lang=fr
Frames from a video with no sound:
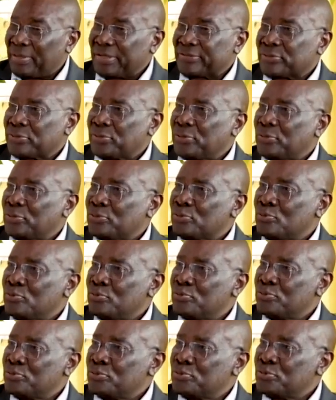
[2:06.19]
parce que
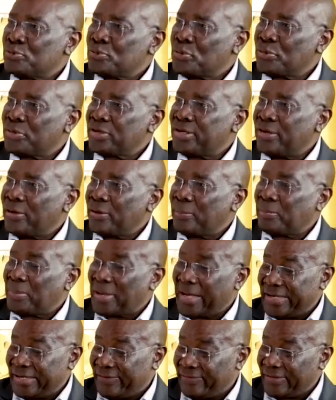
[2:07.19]
tous ceux qui ont
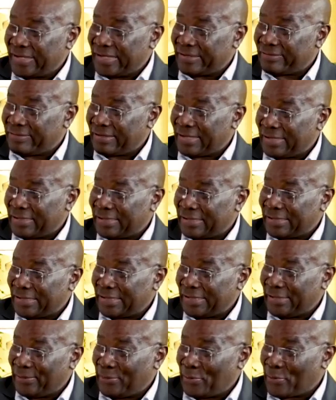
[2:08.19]
planifié
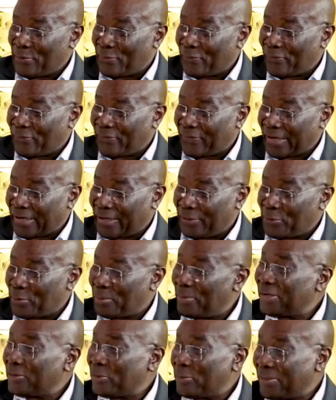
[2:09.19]
cela, ils l'ont fait
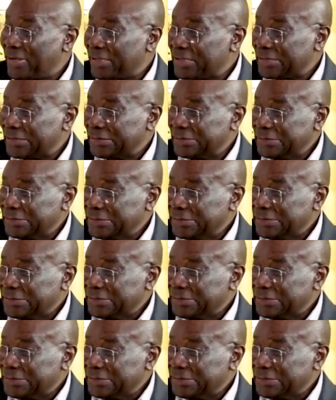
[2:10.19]
de main de maître.